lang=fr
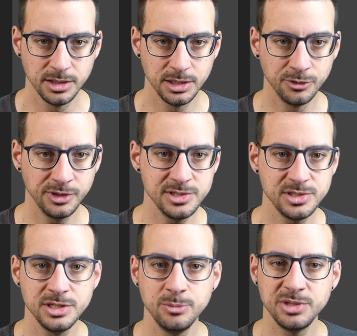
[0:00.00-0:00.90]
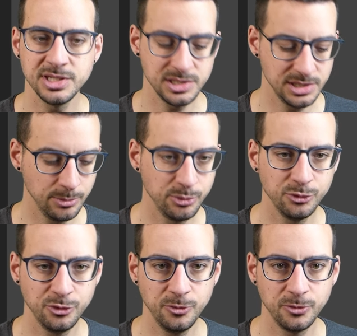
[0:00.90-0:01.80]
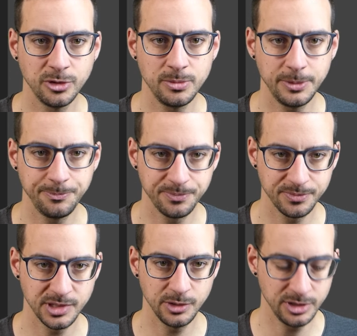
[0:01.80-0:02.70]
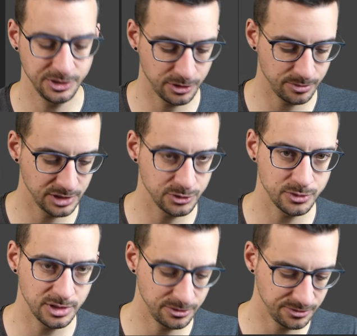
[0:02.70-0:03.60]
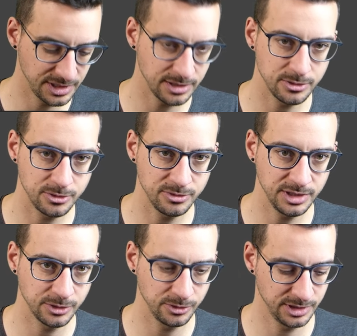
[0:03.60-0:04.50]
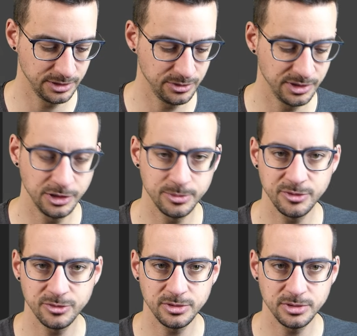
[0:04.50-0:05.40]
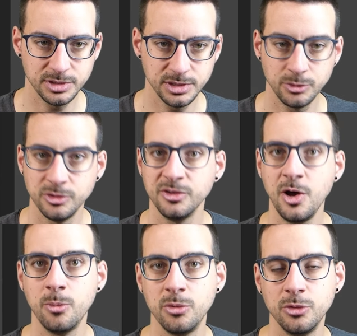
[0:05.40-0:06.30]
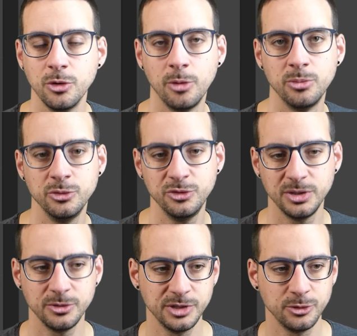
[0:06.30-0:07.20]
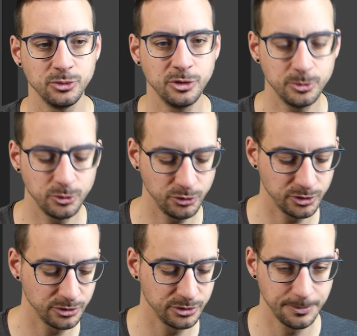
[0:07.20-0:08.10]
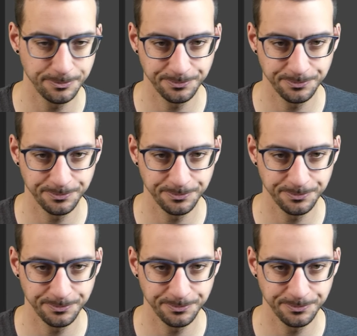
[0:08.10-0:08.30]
Et on a ici une pièce qui est plus de forme. D'ailleurs, les normales sont à l'envers. On va les recalculer comme avant. Et on les a en bleu. En bleu, c'est quand elles sont dans le bon sens.